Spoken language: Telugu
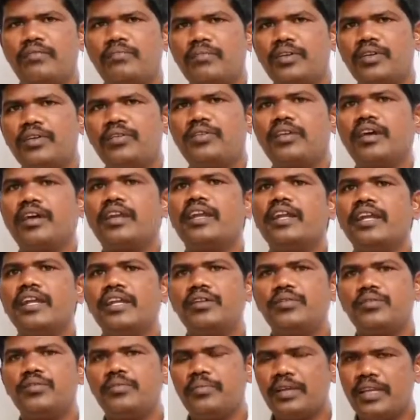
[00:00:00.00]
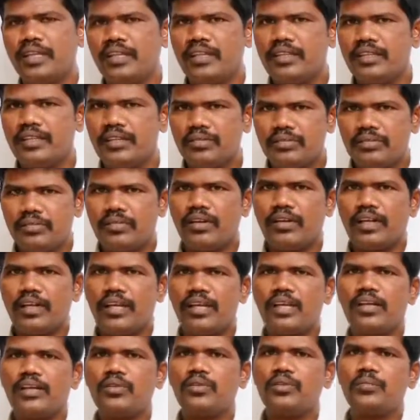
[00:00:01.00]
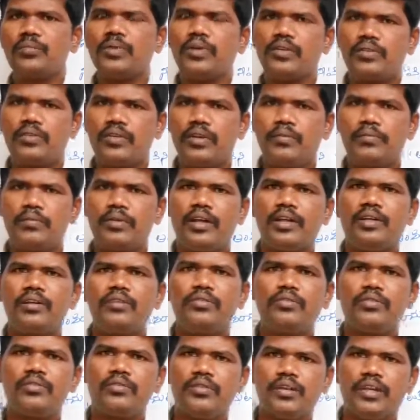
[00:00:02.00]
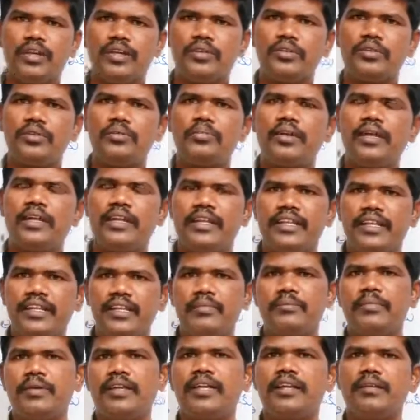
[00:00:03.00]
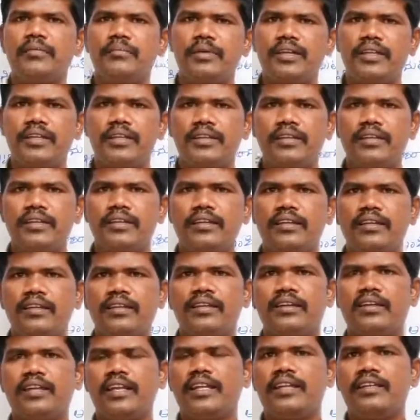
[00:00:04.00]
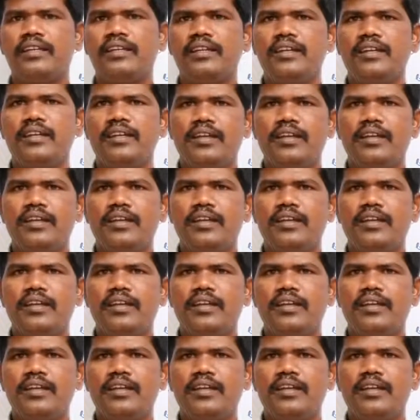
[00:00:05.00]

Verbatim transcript: మీ యొక్క రీడింగ్ రూమ్ ఏదైతే ఉందో ఆ రీడింగ్ రూమ్లో ఉన్నప్పుడు అనుకోకుండా ట్యూబ్లైట్ అనేది పగిలిపోయింది రైట్